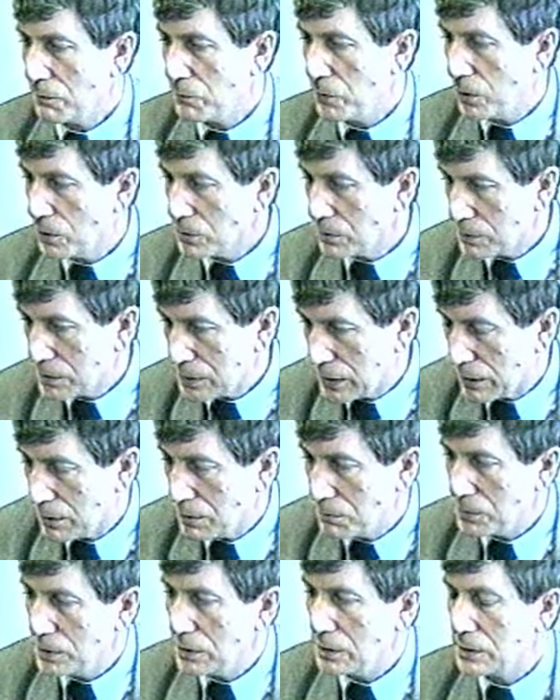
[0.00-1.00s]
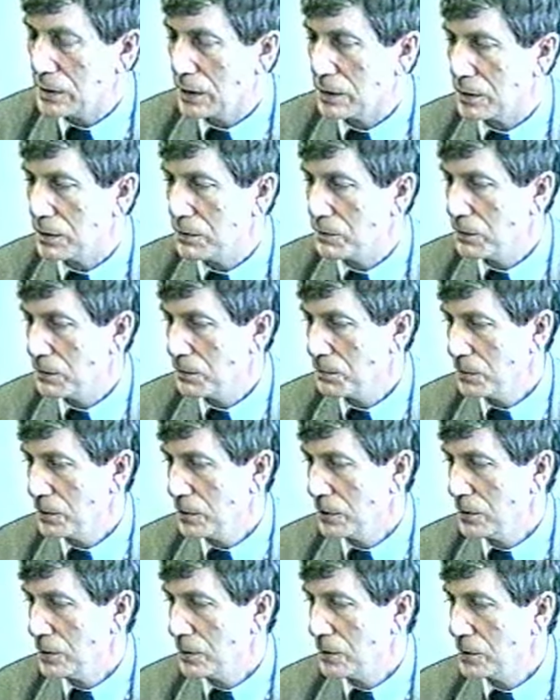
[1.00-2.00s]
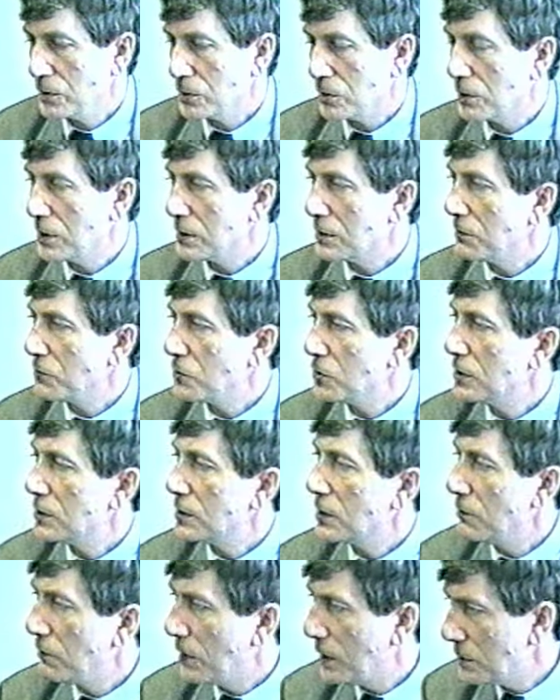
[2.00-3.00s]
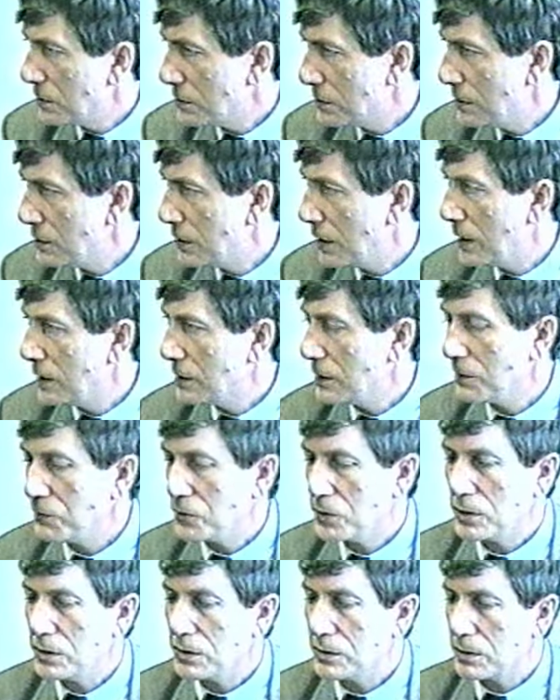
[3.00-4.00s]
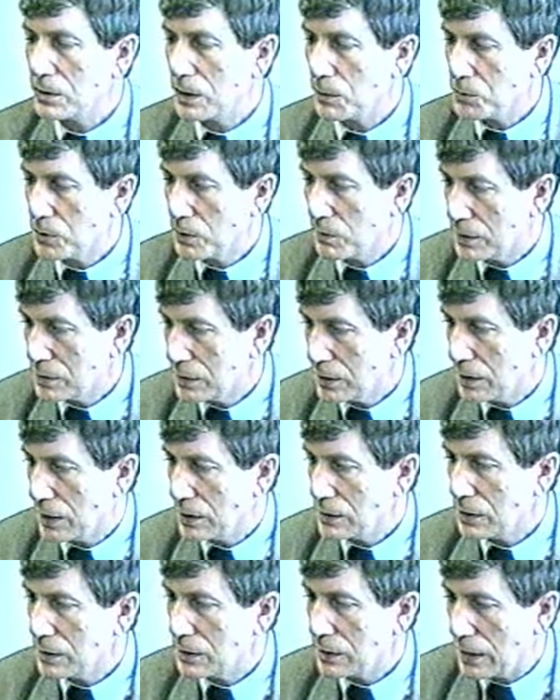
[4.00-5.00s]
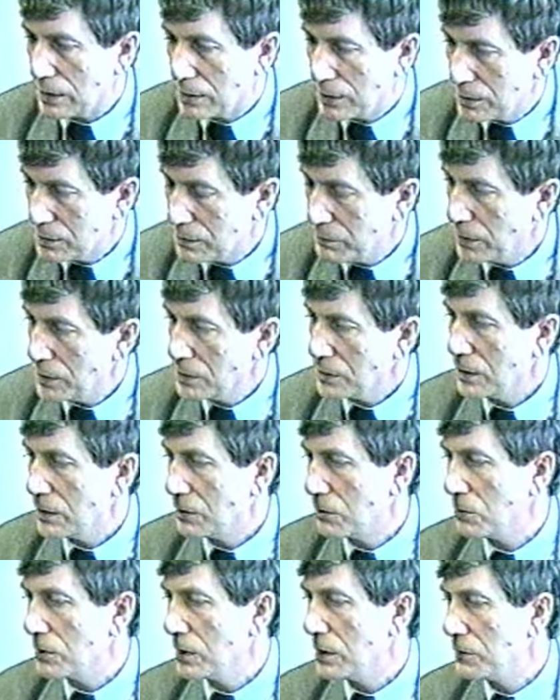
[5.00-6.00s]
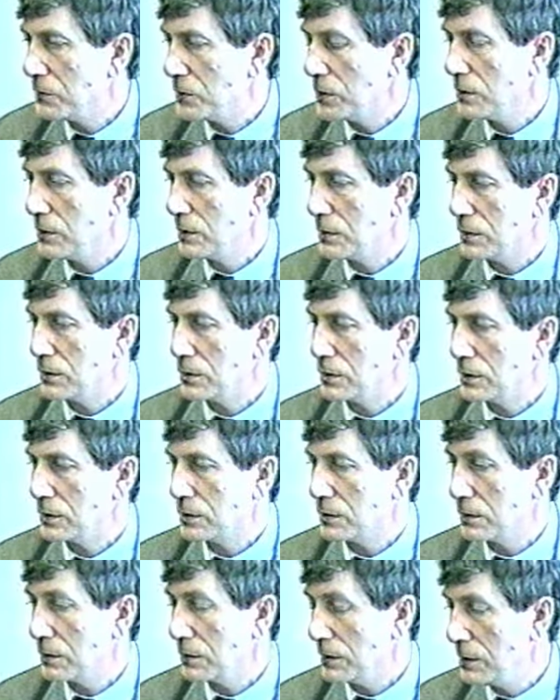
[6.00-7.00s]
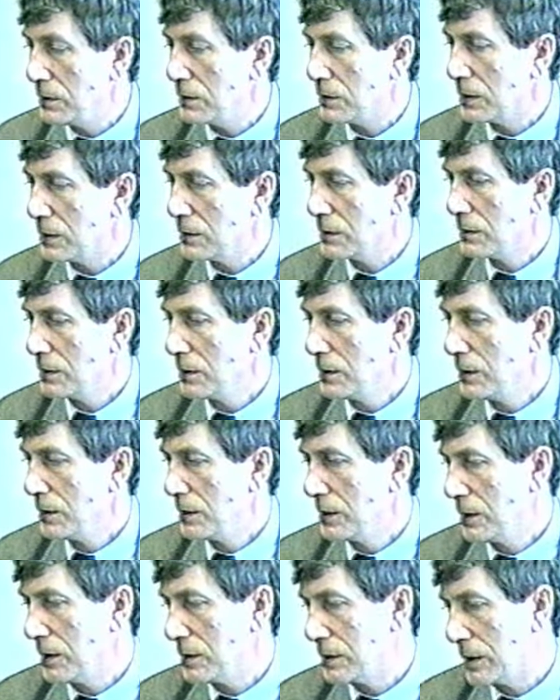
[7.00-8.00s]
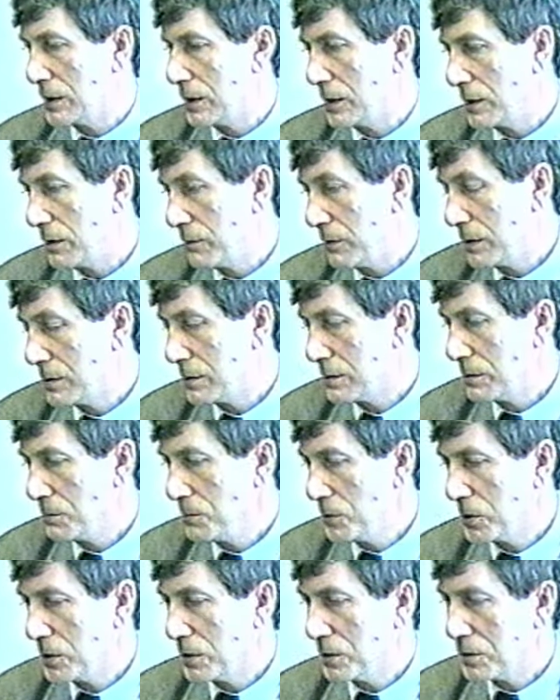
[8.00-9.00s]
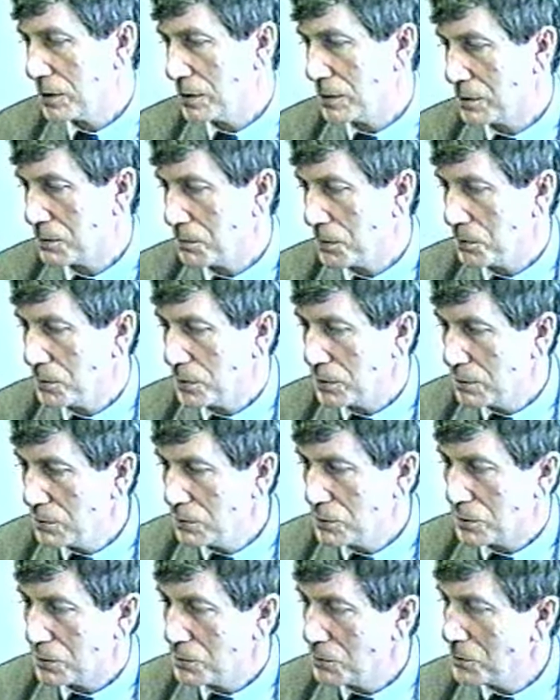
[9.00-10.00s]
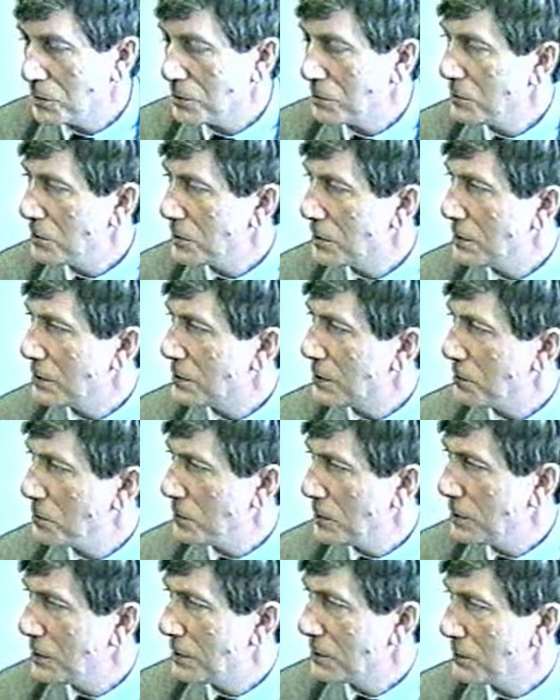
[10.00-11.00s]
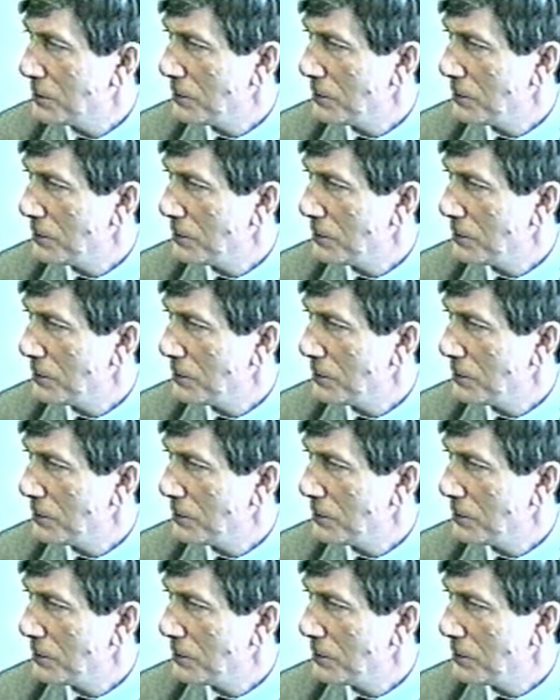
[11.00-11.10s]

wychodzą z taką inicjatywą, że one są wszystkie ważne. Dla jednej wsi na przykład zadanie tak jest ważne, a drugiej wsi jest inne zadanie ważne. Myślę, że jeszcze mamy dużo, dużo, dużo do zrobienia.